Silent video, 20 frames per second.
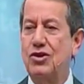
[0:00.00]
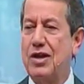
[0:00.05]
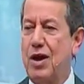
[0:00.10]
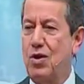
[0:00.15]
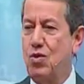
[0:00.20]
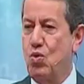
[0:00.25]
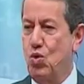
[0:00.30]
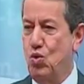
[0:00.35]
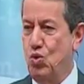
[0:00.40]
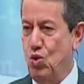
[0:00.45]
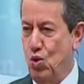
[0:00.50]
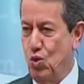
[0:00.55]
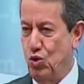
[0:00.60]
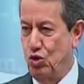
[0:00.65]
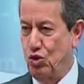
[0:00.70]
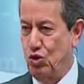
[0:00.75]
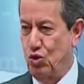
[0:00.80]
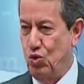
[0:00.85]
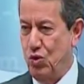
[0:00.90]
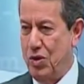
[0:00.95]
और बाइबल
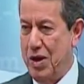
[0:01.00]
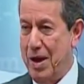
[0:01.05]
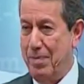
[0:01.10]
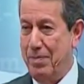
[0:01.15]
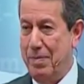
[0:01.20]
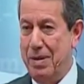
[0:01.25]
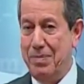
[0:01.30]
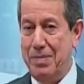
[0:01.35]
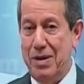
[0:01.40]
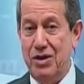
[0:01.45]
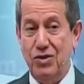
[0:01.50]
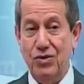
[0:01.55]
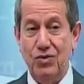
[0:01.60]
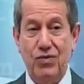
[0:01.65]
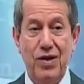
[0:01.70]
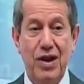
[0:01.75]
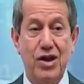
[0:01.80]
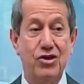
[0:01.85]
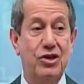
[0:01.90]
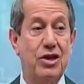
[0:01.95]
कहती कि वो वही है
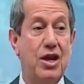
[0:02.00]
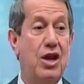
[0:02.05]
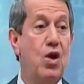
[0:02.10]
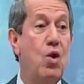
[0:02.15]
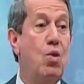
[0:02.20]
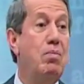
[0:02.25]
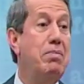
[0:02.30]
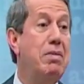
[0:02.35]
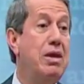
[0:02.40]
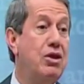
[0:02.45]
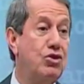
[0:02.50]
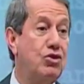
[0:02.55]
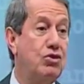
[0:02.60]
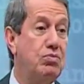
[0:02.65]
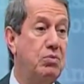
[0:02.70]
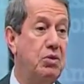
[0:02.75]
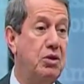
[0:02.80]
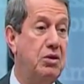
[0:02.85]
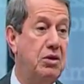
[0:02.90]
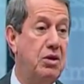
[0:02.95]
तो वो बदलता
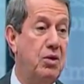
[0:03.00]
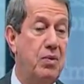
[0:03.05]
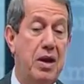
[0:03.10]
नहीं है